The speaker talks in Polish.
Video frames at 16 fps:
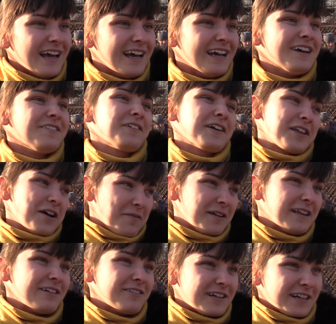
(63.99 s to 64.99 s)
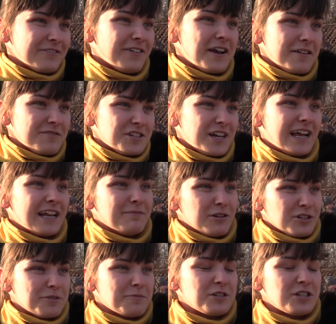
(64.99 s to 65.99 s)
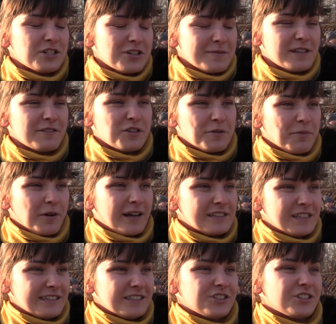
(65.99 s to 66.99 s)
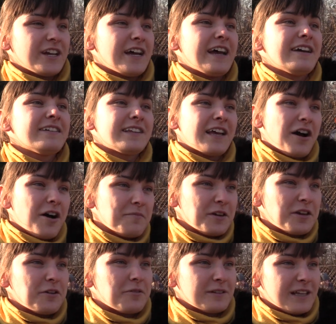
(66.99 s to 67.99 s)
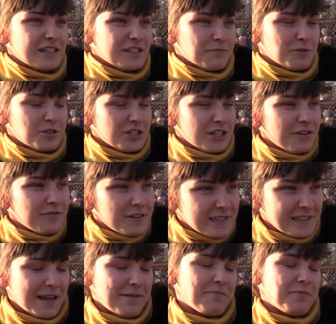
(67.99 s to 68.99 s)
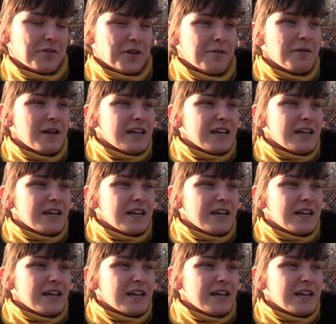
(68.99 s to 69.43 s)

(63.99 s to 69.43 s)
E, wiadomo, one ukrywają się, ale możemy dzieciom zawsze pokazać, że te chomiki u nas w Wyczynie występują.